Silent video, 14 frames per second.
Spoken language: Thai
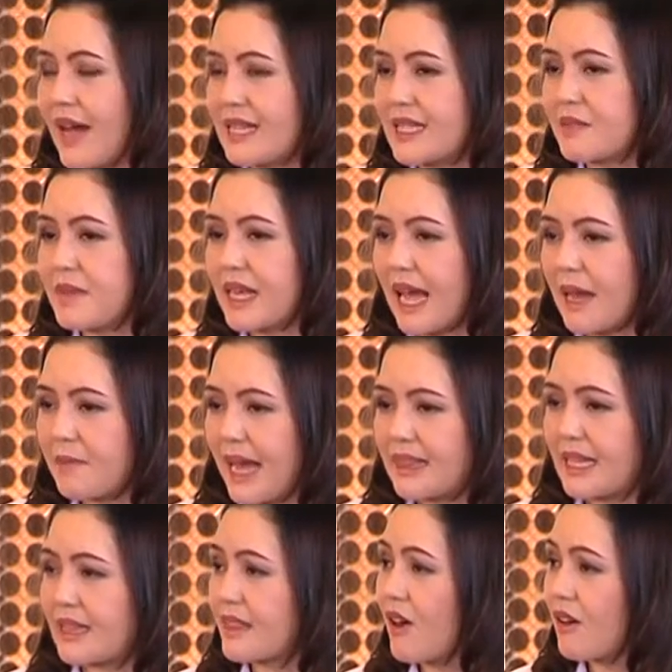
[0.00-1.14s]
อาจจะมีการผ่า
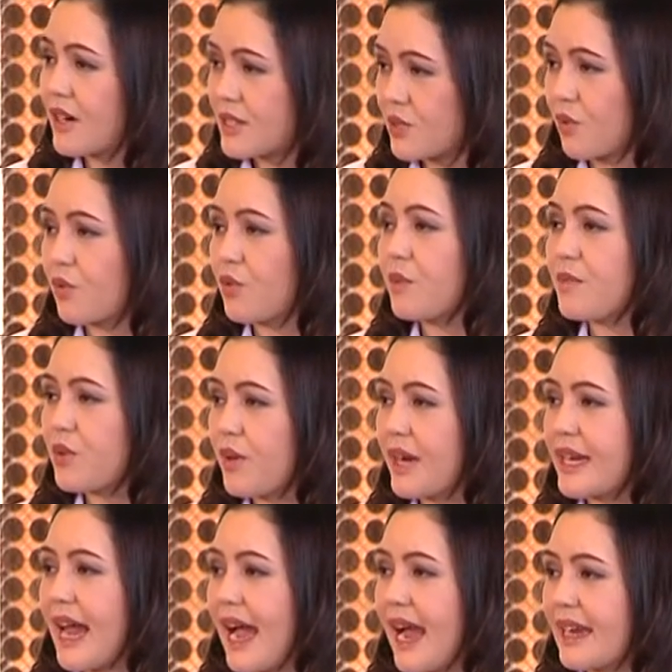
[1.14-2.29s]
ตัดต้อกระจกร่วมด้วย
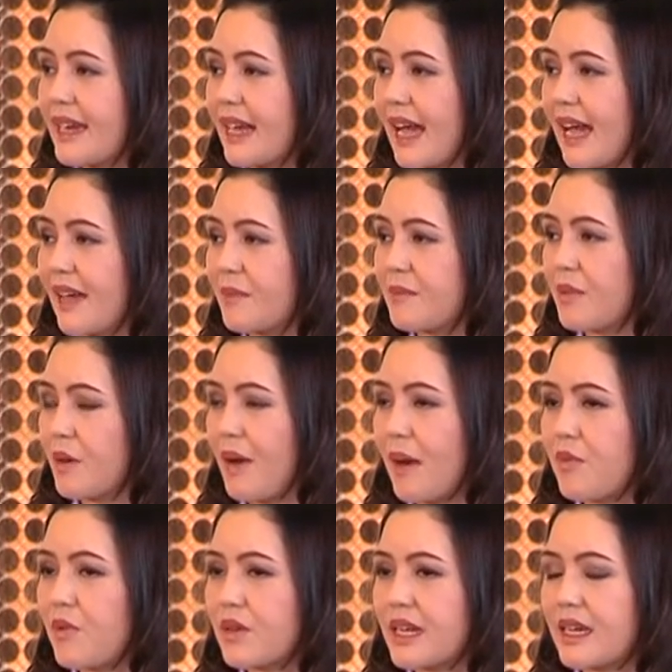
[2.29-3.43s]
ได้นะคะ เพราะว่า
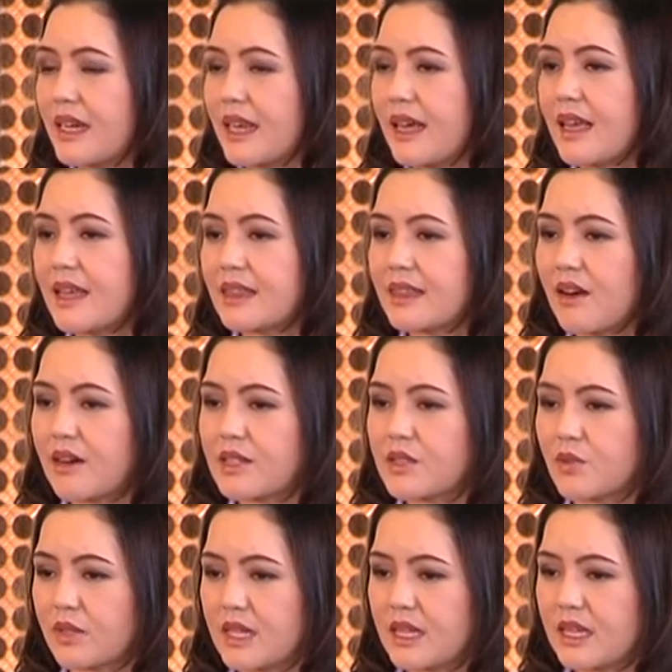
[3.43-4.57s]
พวกนี้เนี่ยต้อกระจ
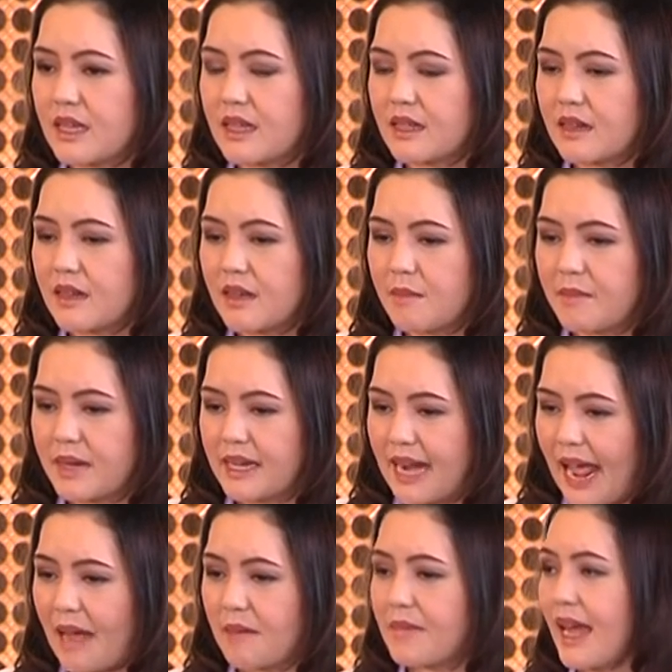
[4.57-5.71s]
กที่มันห
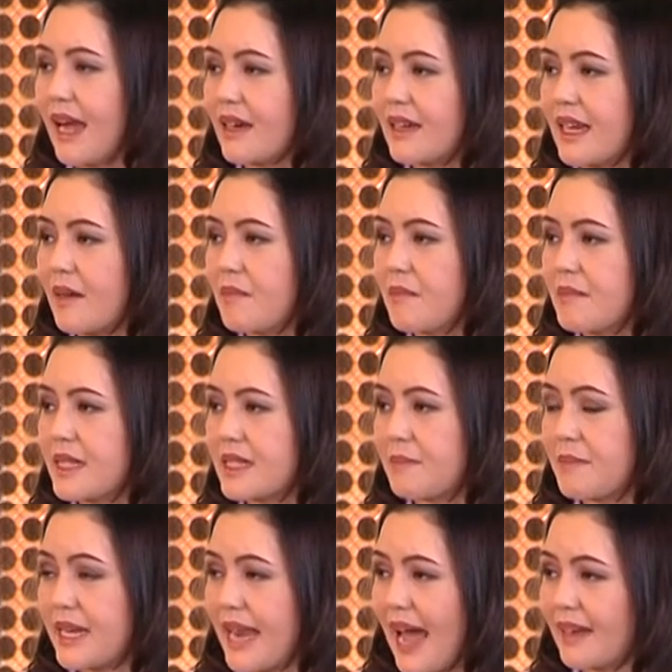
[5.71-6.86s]
นามากเนี่ยมันจะ
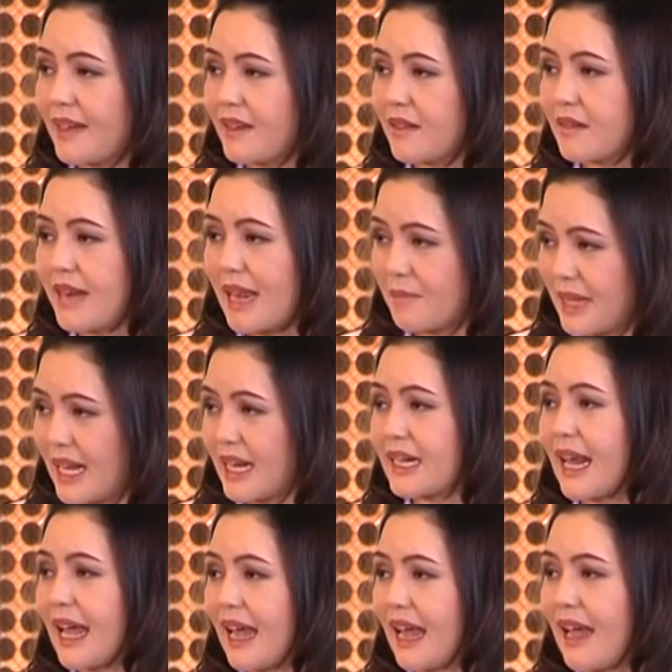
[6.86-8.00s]
ไปดันดันไปข้าง
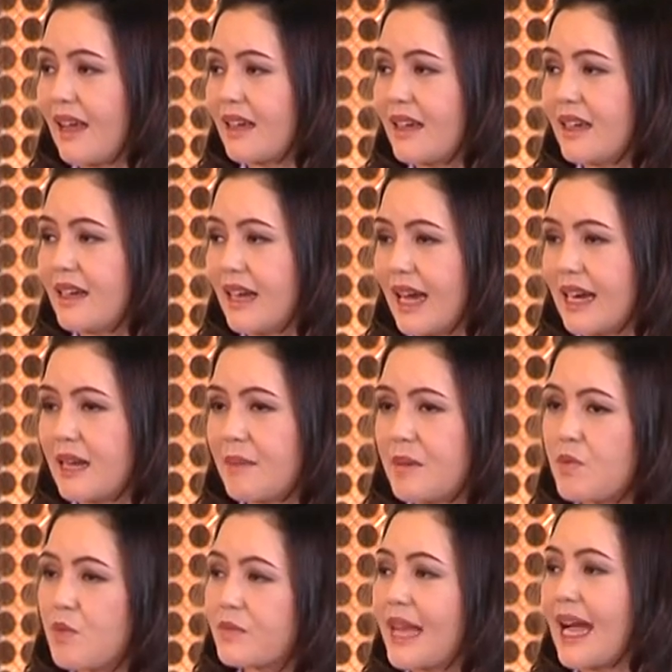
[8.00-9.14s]
หน้า นะคะทำให้
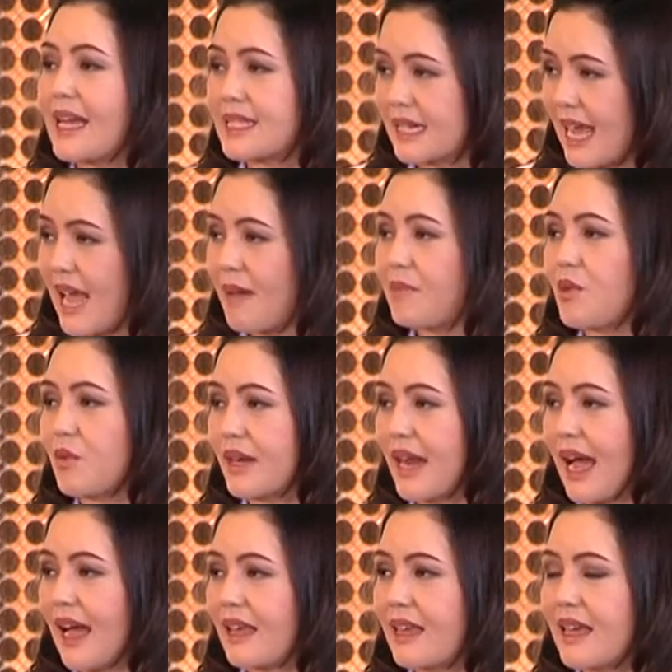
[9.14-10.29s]
มุมตาอาจจะแคบลง
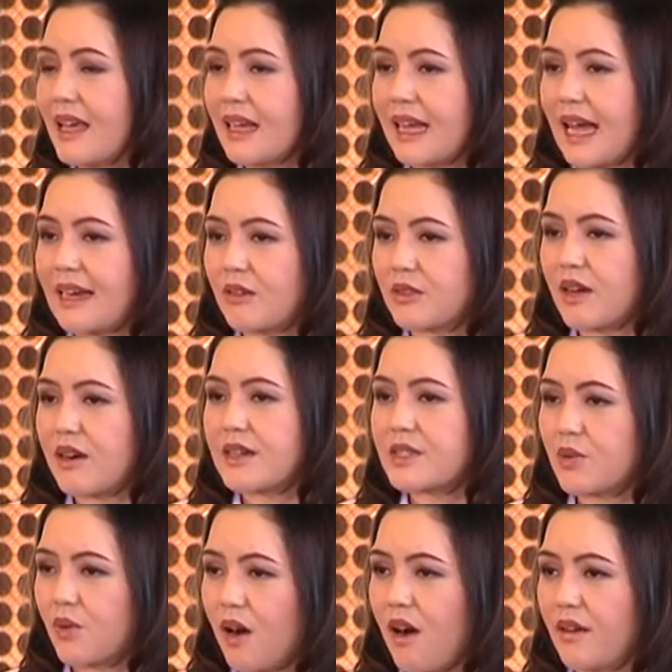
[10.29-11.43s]
ได้ การเอาต้อกระจ
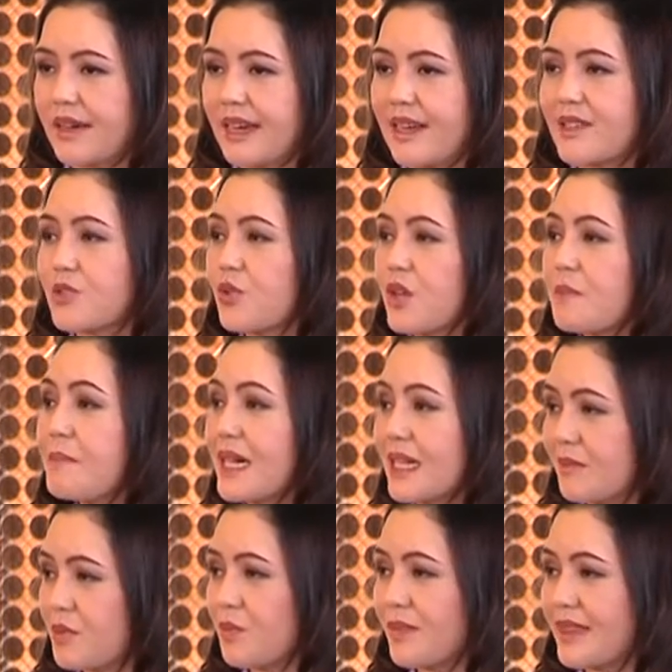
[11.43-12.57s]
กออกเนี่ยก็ช่วยเปิด
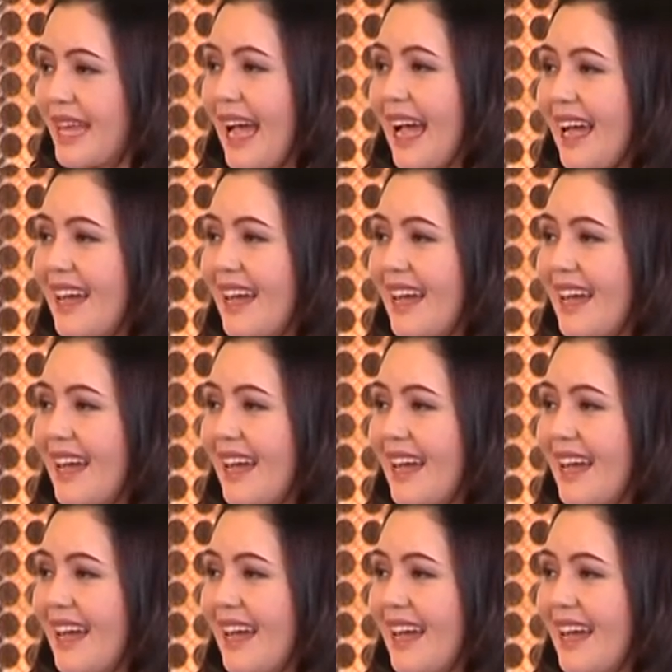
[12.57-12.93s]
มุมตา